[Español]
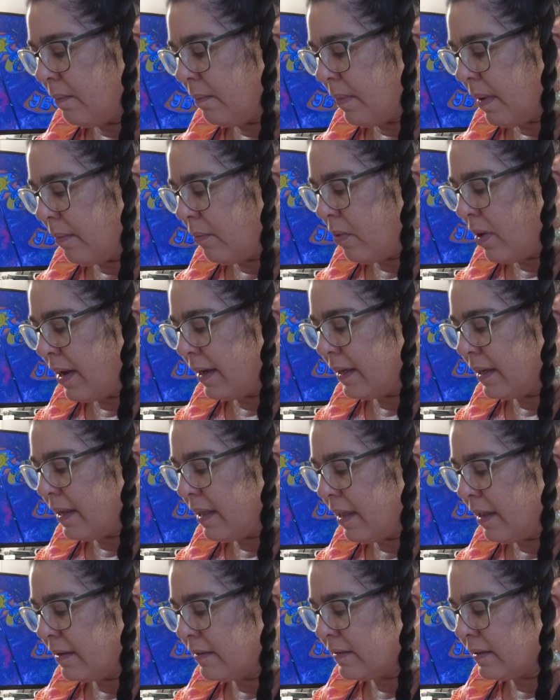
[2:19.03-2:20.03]
Vamos aquí
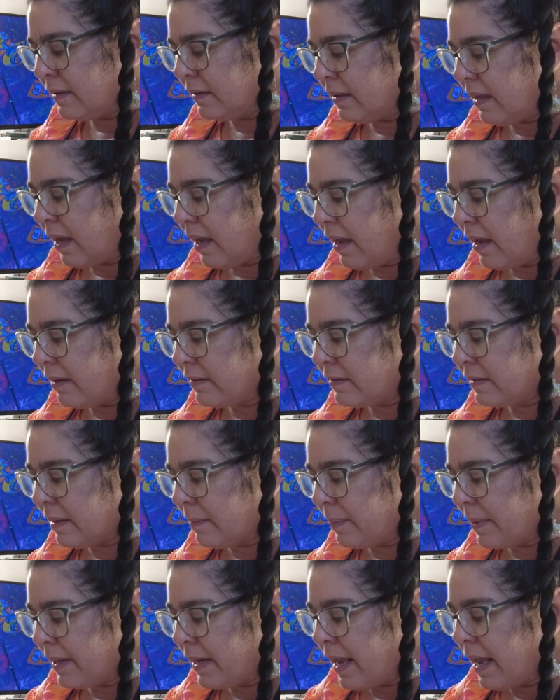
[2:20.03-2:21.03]
a
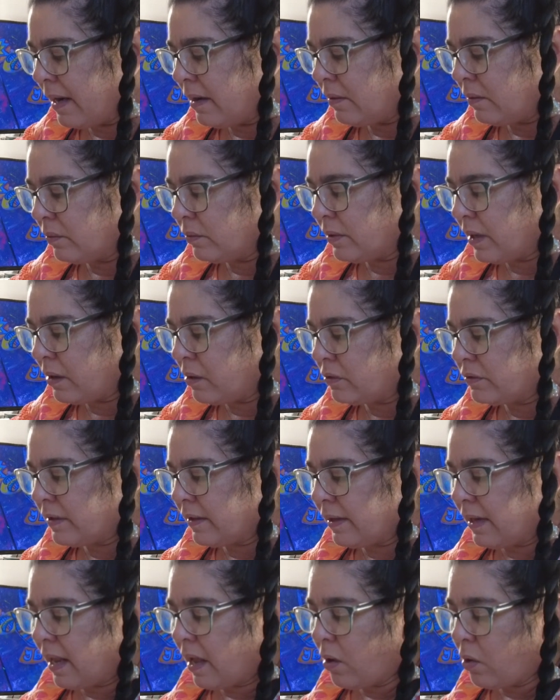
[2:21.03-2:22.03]
separar una
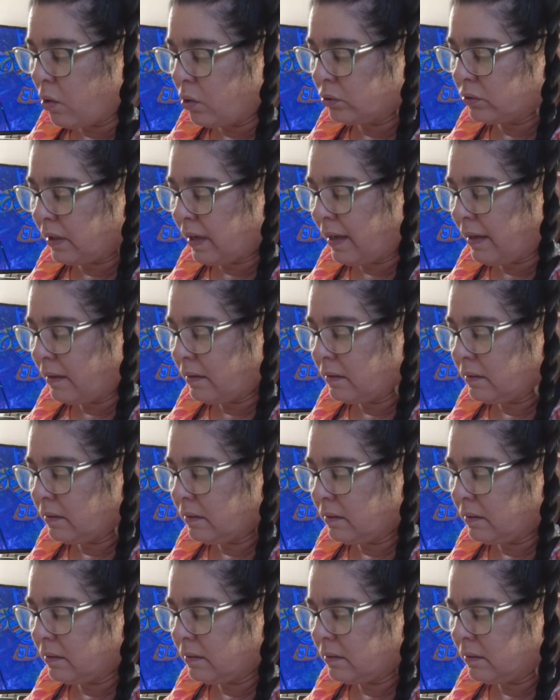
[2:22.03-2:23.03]
cosa de la otra.
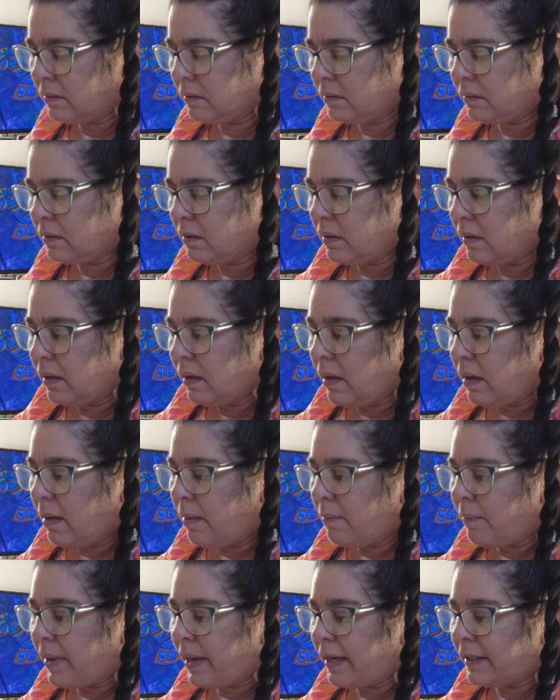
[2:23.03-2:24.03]

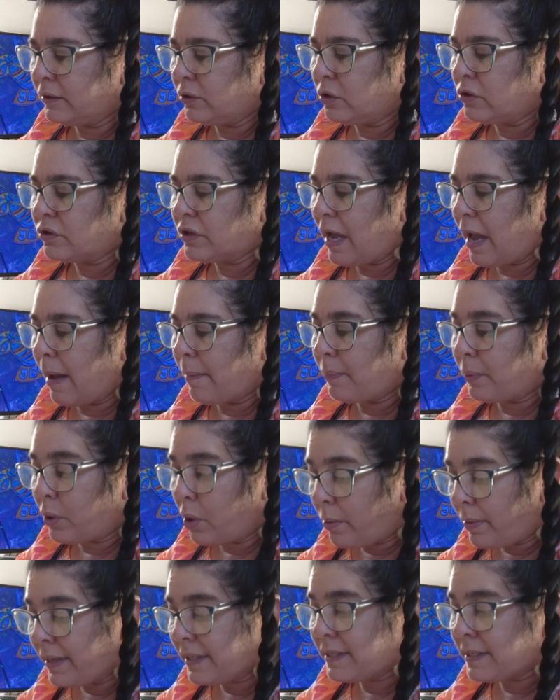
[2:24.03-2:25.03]
Para entonces
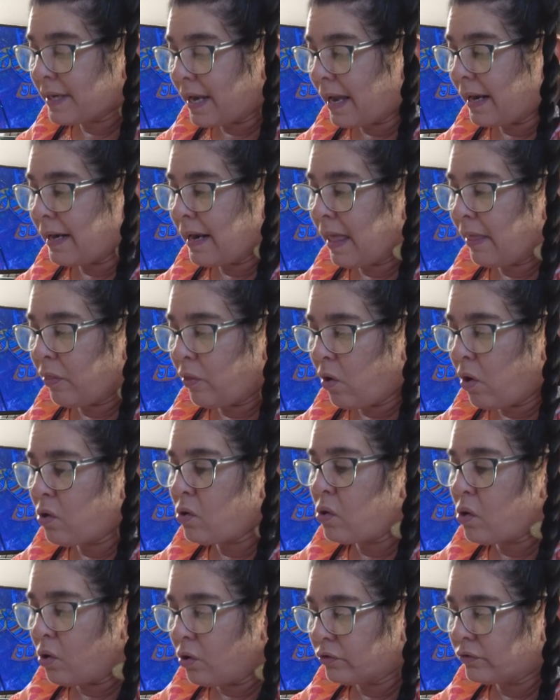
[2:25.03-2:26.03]
aprovechar las
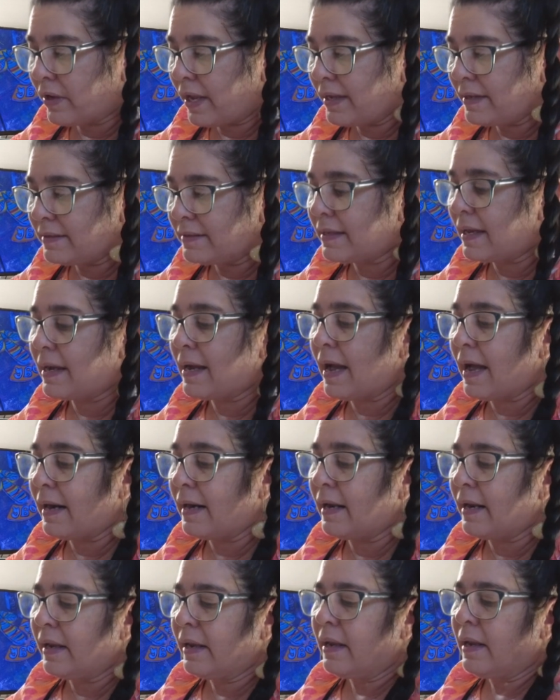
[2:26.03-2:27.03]
dos cosas y
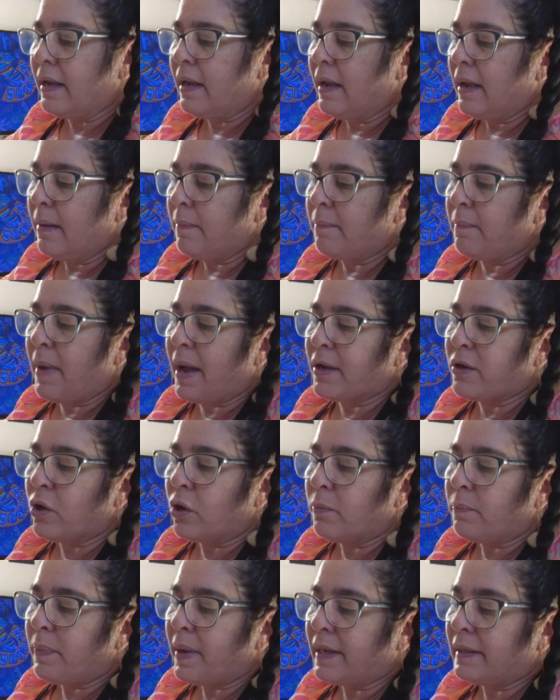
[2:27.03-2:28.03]
sacarle
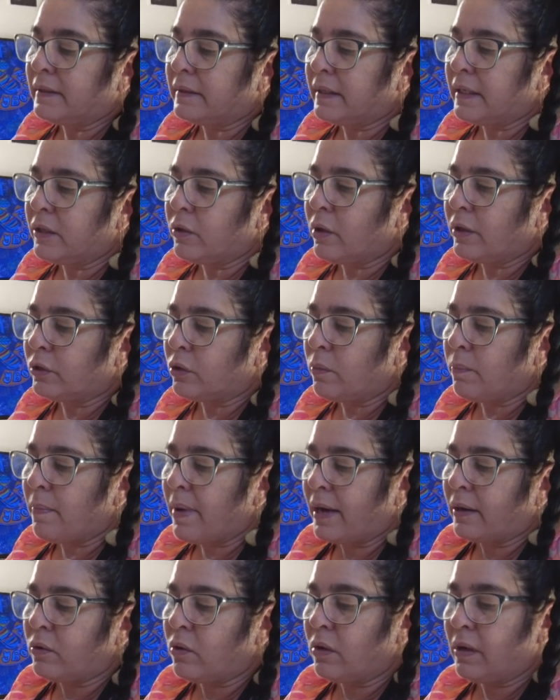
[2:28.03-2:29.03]
mayor partido a estos
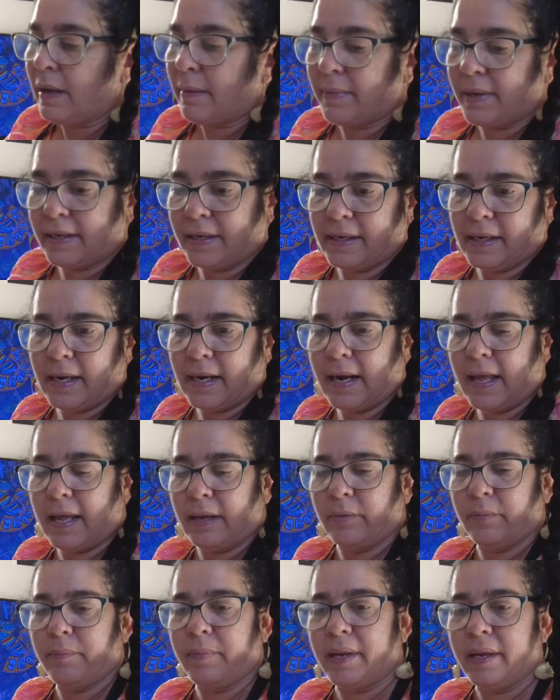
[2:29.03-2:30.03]
marcos que me
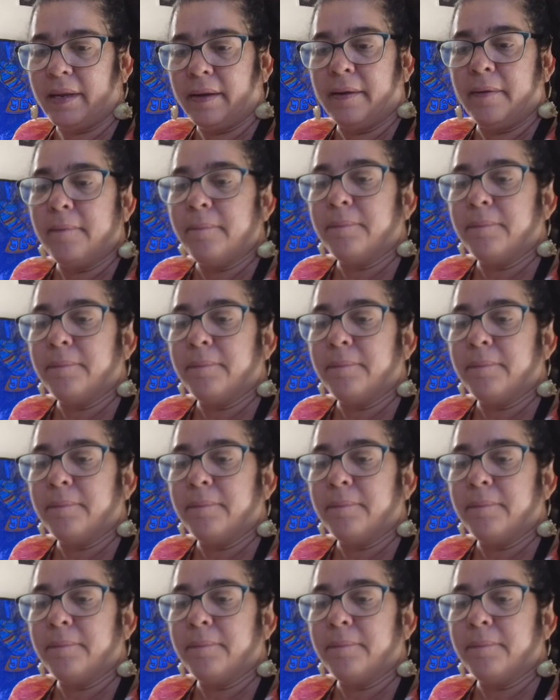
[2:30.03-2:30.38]
regalaron. ¿ves?